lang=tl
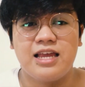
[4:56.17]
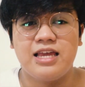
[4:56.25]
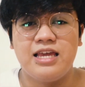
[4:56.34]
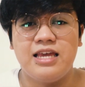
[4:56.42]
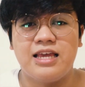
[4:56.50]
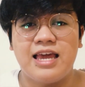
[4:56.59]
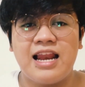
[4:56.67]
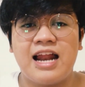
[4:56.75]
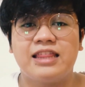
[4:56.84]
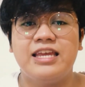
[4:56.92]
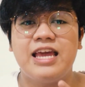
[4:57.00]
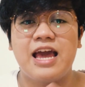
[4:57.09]
i-
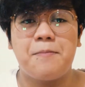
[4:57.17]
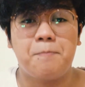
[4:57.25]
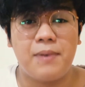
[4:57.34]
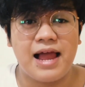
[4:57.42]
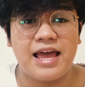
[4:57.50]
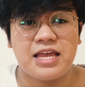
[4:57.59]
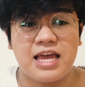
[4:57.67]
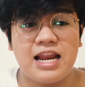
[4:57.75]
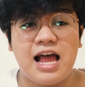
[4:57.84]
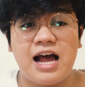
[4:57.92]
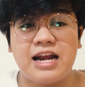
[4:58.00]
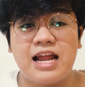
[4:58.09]
kailangan i-apply,
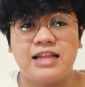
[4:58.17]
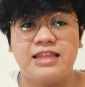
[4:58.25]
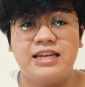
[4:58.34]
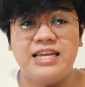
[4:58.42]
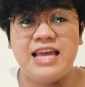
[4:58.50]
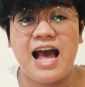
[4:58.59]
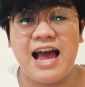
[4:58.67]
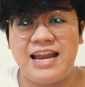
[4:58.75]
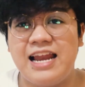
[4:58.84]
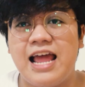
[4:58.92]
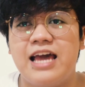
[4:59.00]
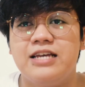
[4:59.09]
kailangan natin
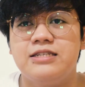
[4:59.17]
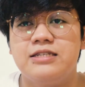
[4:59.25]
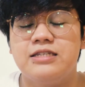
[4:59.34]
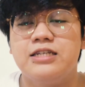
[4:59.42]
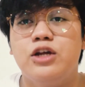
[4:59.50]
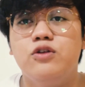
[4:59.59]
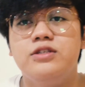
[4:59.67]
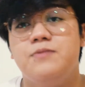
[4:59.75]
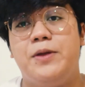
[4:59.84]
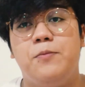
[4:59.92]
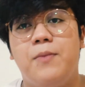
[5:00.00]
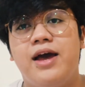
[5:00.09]
i-analyze. Ganun si
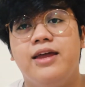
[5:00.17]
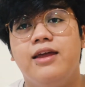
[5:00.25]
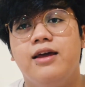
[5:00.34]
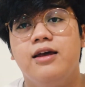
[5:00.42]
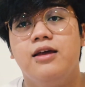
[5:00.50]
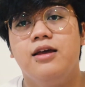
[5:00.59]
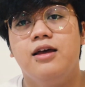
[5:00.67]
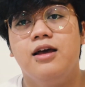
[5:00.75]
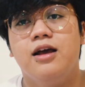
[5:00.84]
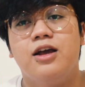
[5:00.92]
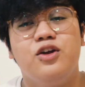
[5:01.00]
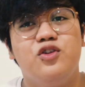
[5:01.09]
Maymay.
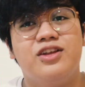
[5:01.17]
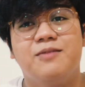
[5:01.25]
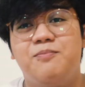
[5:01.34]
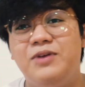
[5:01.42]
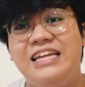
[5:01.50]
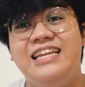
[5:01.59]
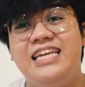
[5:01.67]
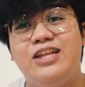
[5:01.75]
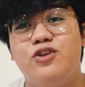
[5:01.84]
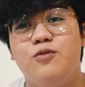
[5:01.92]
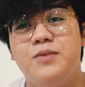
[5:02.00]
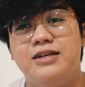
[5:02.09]
Ganun
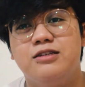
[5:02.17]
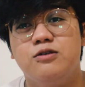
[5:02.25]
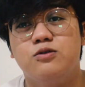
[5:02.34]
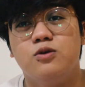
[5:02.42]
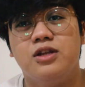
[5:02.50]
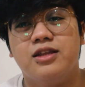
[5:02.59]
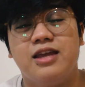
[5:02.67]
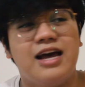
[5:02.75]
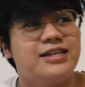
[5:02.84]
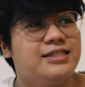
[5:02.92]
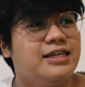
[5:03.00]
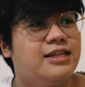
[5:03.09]
ka-brilliant yung mga sinusulat niya.
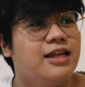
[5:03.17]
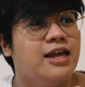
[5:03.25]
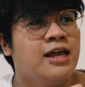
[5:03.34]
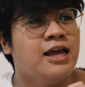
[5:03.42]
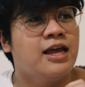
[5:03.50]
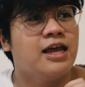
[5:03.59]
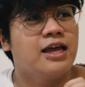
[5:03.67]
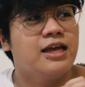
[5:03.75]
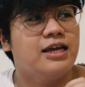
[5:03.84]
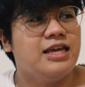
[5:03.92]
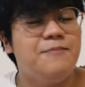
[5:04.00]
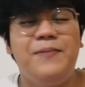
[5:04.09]
As in,
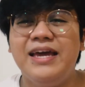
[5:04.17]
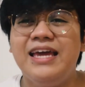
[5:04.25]
iba,